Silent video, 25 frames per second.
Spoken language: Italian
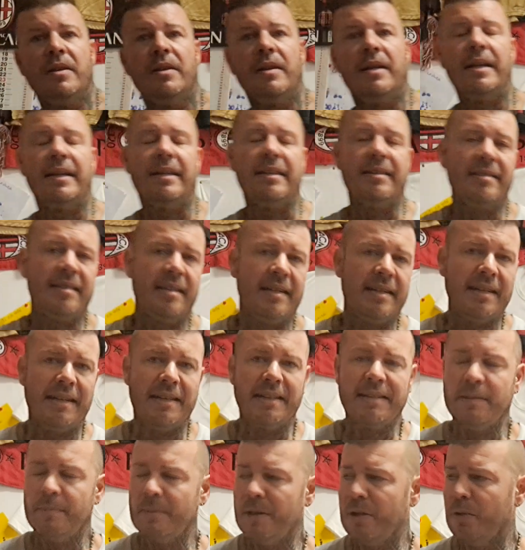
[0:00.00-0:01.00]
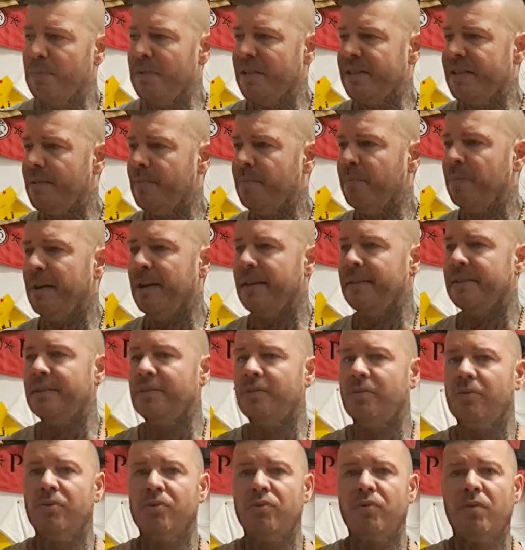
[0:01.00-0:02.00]
anche se Cardi a me non è
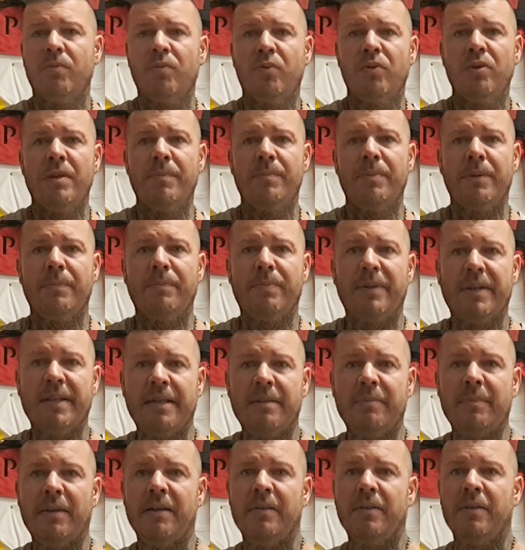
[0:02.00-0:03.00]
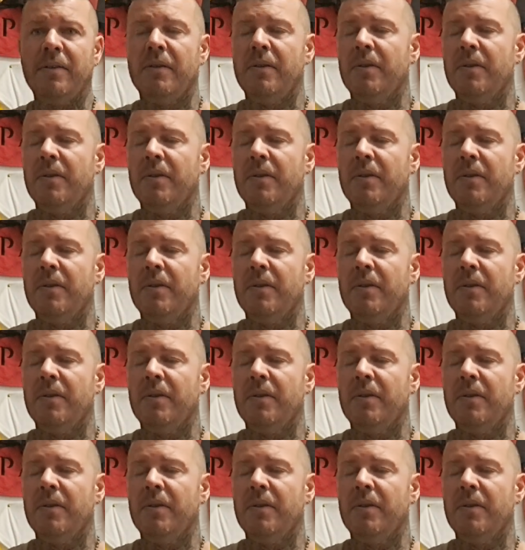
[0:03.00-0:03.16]
simpatico, sua moglie per prima,